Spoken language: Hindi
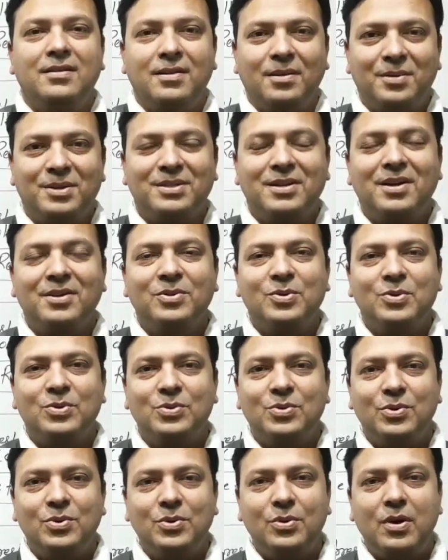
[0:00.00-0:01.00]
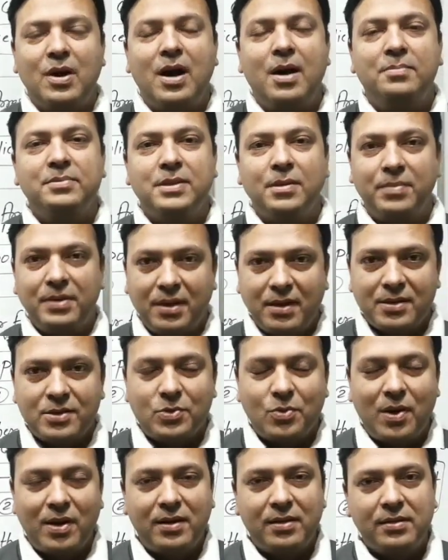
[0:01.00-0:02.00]
नमस्कार दोस्तों आप सभी का
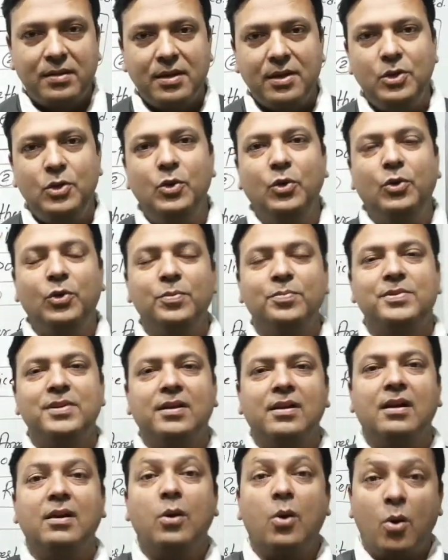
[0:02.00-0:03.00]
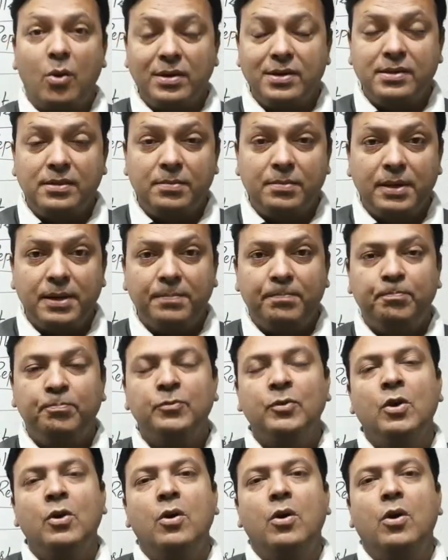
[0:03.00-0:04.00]
स्वागत है यूट्यूब चैनल लॉ इजी में
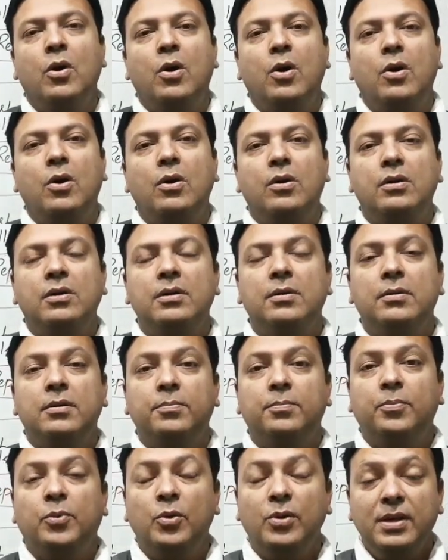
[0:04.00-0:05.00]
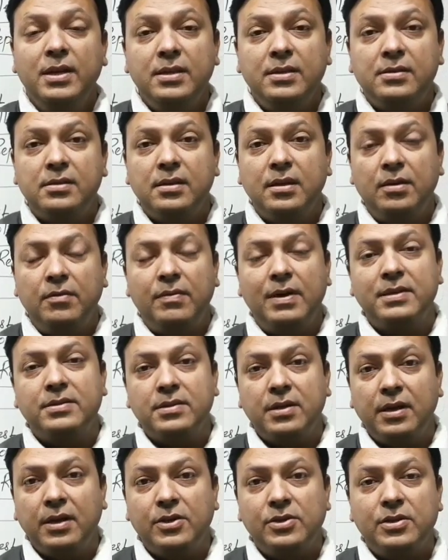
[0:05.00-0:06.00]
और पुलिस
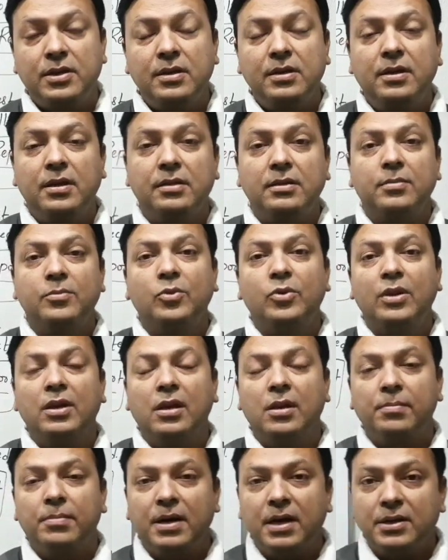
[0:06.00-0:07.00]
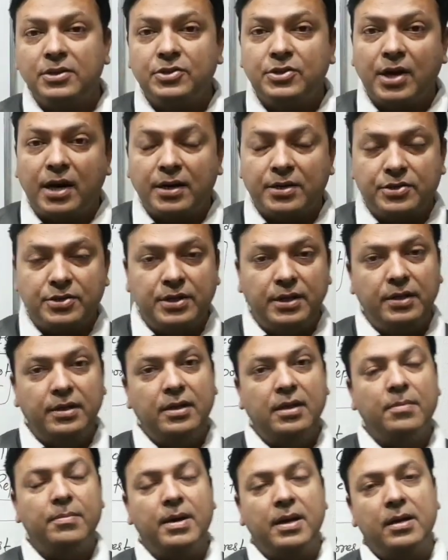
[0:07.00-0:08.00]
इन्वेस्टिगेशन खत्म होने के बाद चार्जशीट
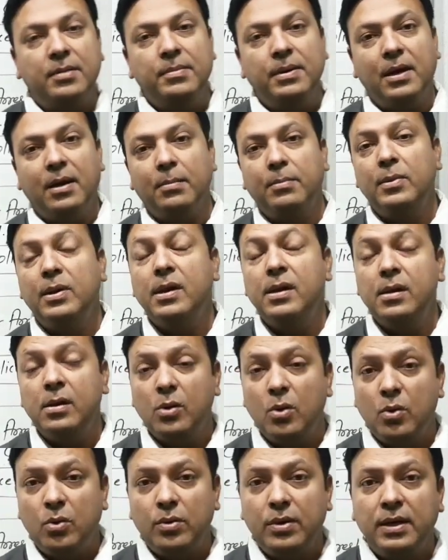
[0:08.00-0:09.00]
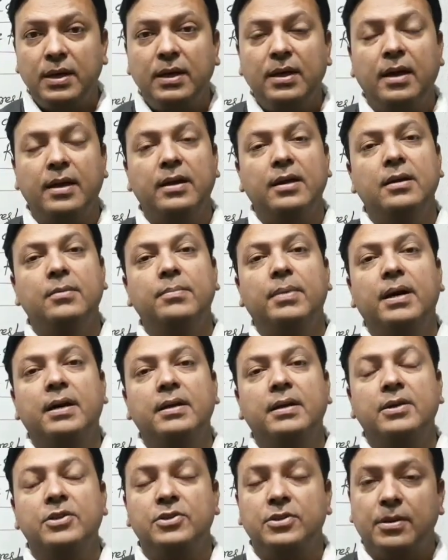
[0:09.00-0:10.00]
के बारे में हम लोगों ने अनेक बार
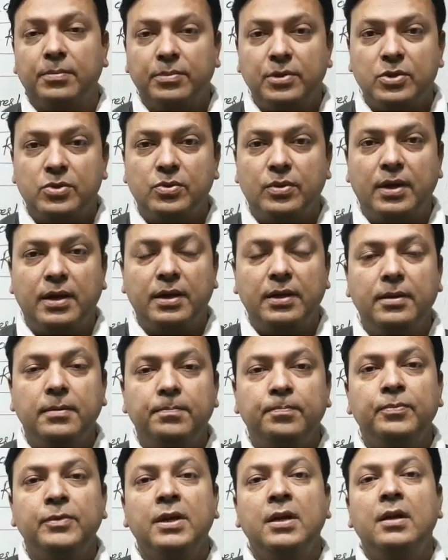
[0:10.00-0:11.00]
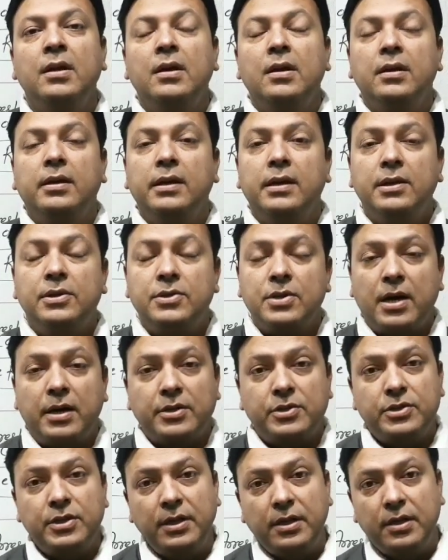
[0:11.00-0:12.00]
ये शब्द सुना है कि ये
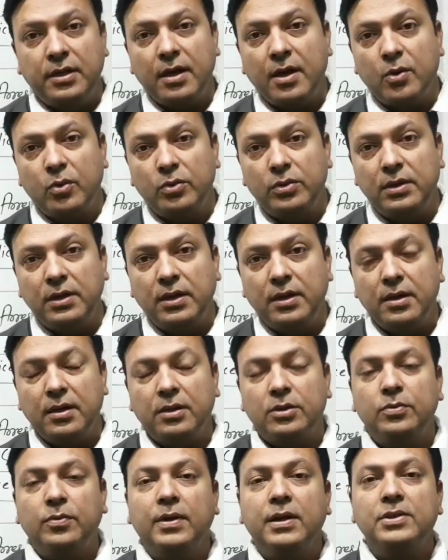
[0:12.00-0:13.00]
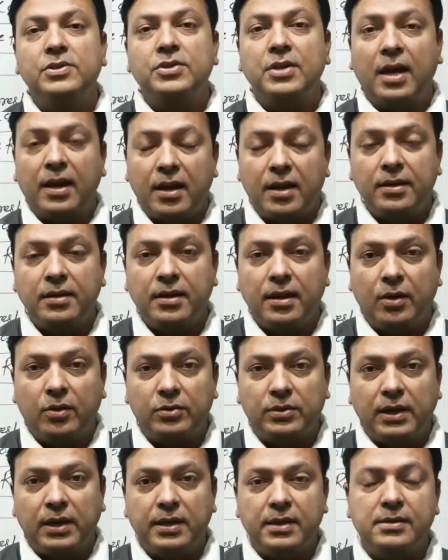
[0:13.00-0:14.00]
चार्जशीट क्या होती है अथवा चालान क्या
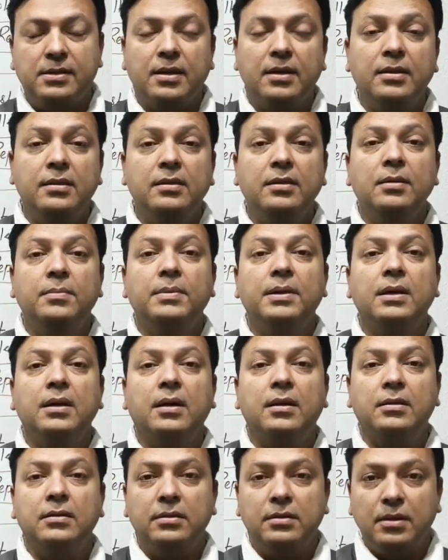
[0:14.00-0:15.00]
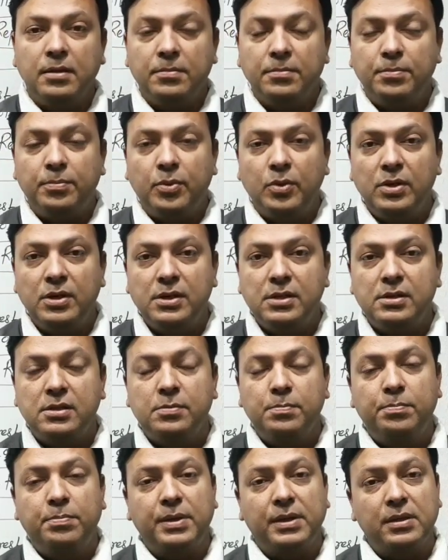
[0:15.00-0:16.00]
होता है इसे हिंदी में अंतिम पुलिस
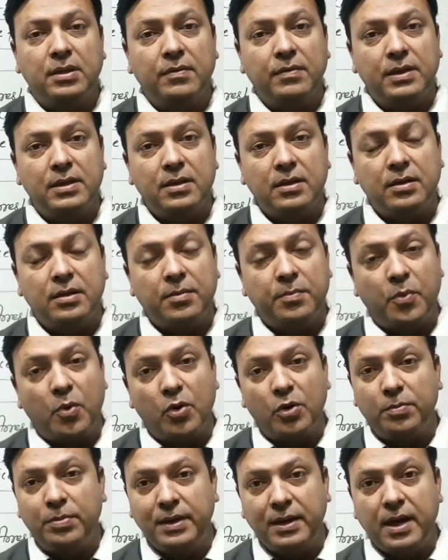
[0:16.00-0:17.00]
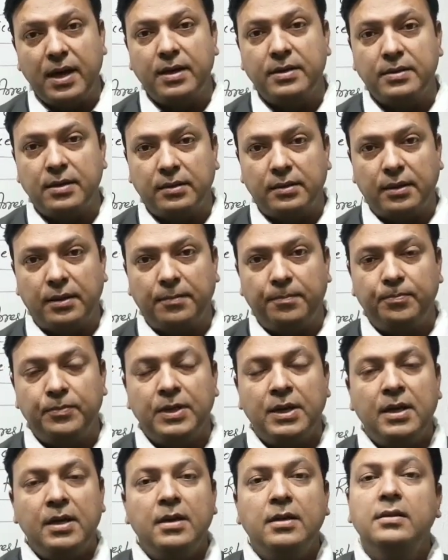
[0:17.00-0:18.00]
प्रतिवेदन रिपोर्ट भी कहा जाता है
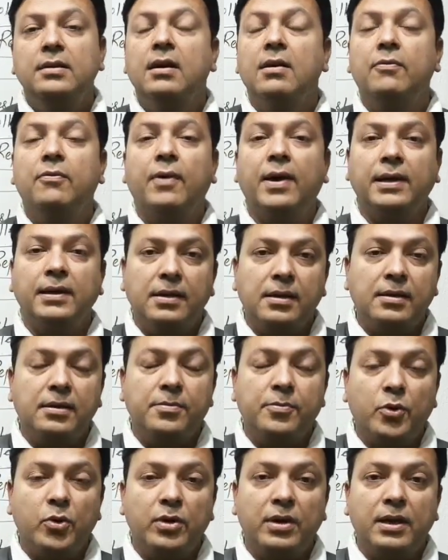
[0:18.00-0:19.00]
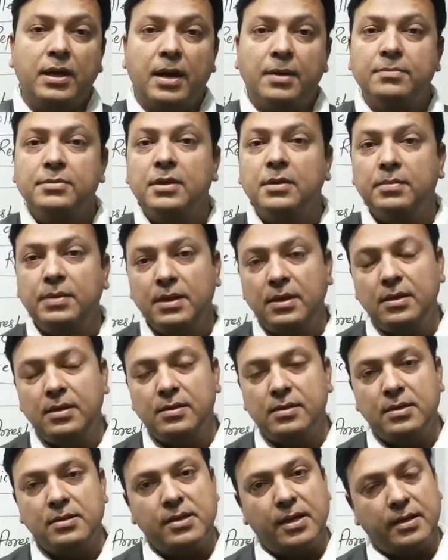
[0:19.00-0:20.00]
या फाइनल रिपोर्ट के नाम से भी
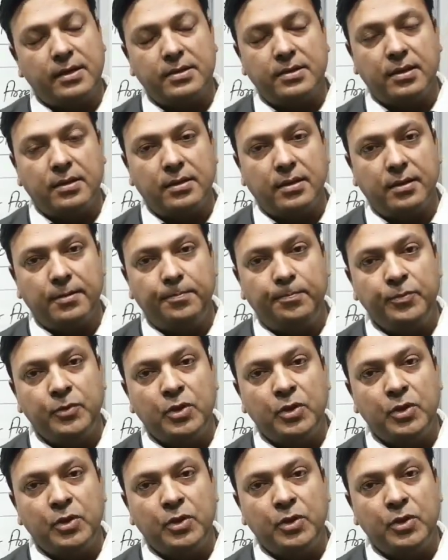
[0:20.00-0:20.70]
इसे जाना जाता है